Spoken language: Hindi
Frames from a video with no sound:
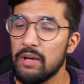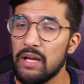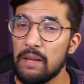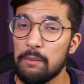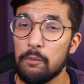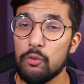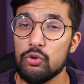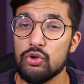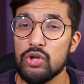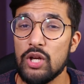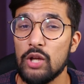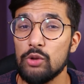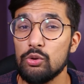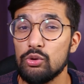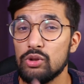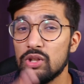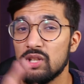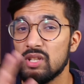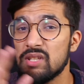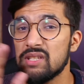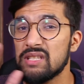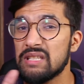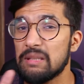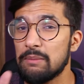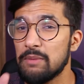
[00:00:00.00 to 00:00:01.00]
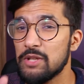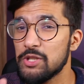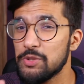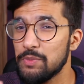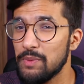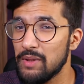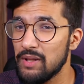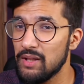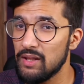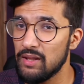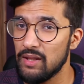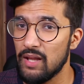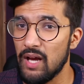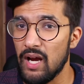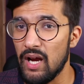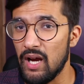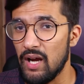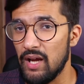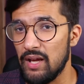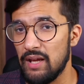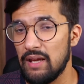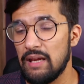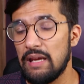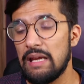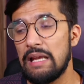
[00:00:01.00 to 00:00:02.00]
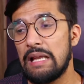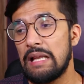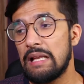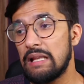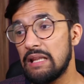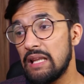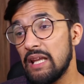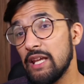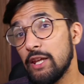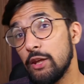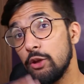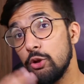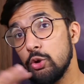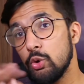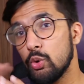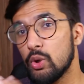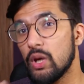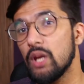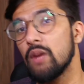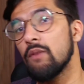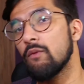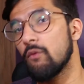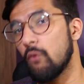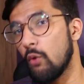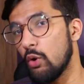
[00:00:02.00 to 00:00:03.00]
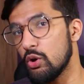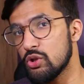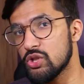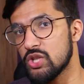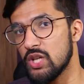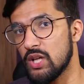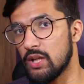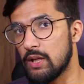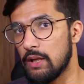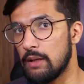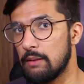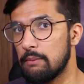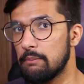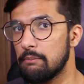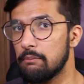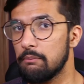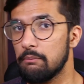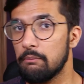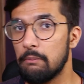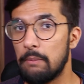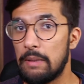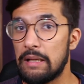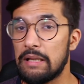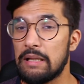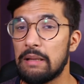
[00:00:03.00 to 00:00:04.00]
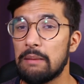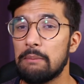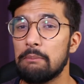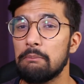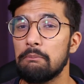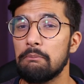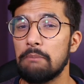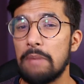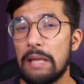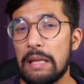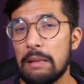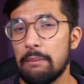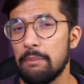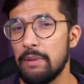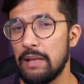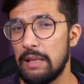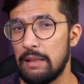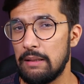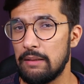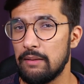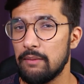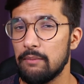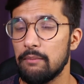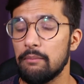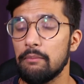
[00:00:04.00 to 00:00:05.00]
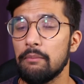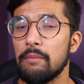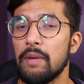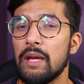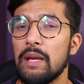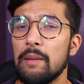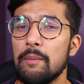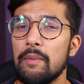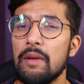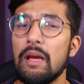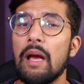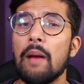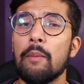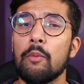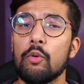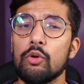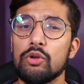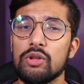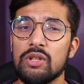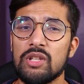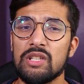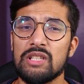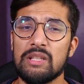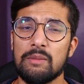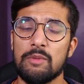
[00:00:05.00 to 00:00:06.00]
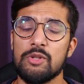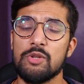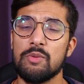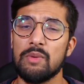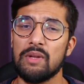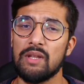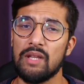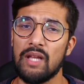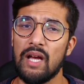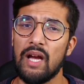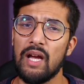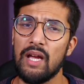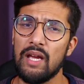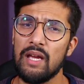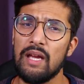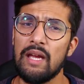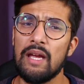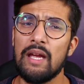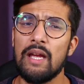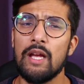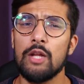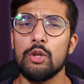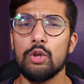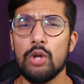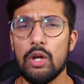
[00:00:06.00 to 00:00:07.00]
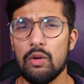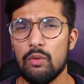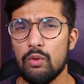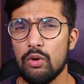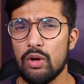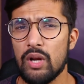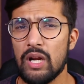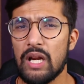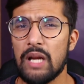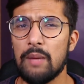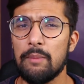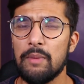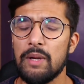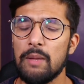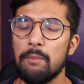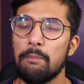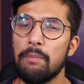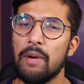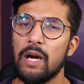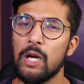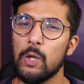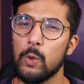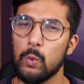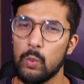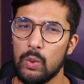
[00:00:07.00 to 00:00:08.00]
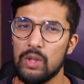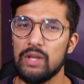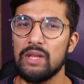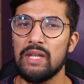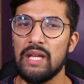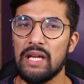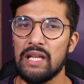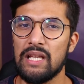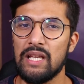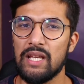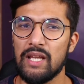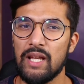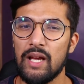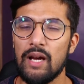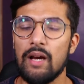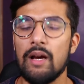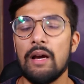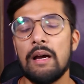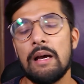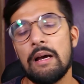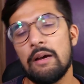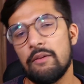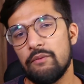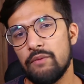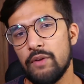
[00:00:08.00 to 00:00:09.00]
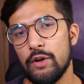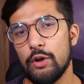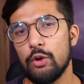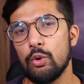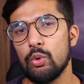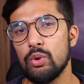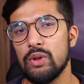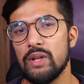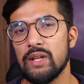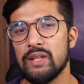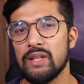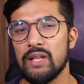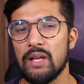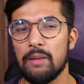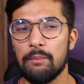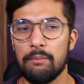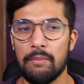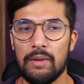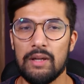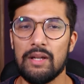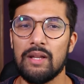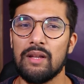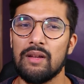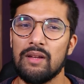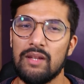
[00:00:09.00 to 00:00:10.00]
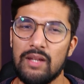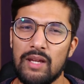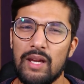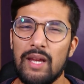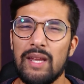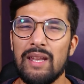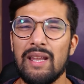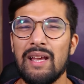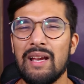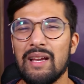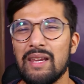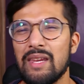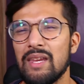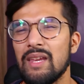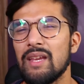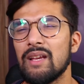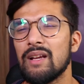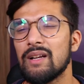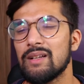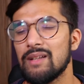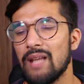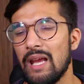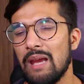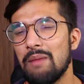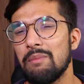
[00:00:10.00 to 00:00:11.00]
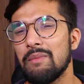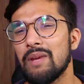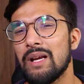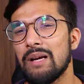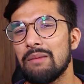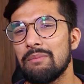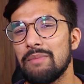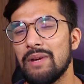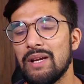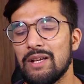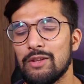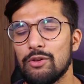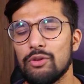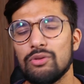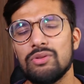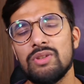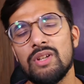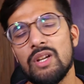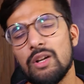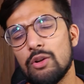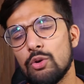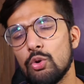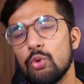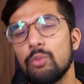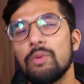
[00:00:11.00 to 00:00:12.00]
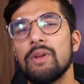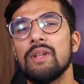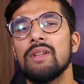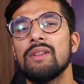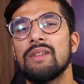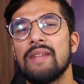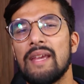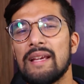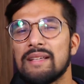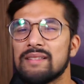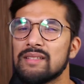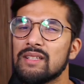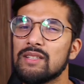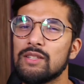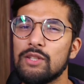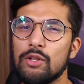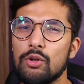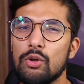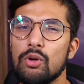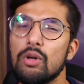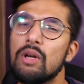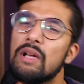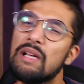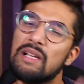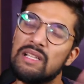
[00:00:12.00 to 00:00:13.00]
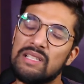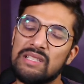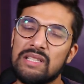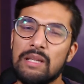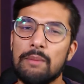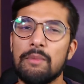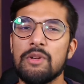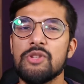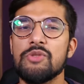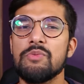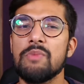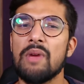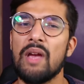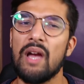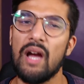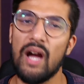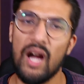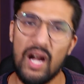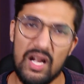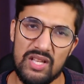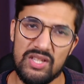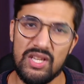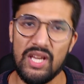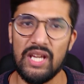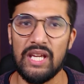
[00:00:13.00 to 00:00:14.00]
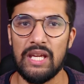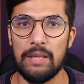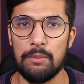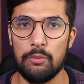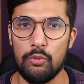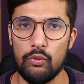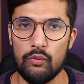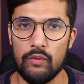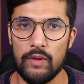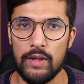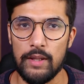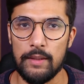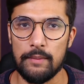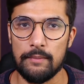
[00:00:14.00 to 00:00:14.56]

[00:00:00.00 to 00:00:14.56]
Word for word: बट आपको शायद उतने से समझ में ना आए लाइक यू कैन वॉच इट बट मे बी मे बी आपको उतने से समझ में ना आए तो आई वुड रिकमेंड पार्ट वन देख लेना फिर टू देखना बट ये है ना कि टाइम कम है तो सीधा टू भी देख सकते हो समझ में आ जाएगी मूवी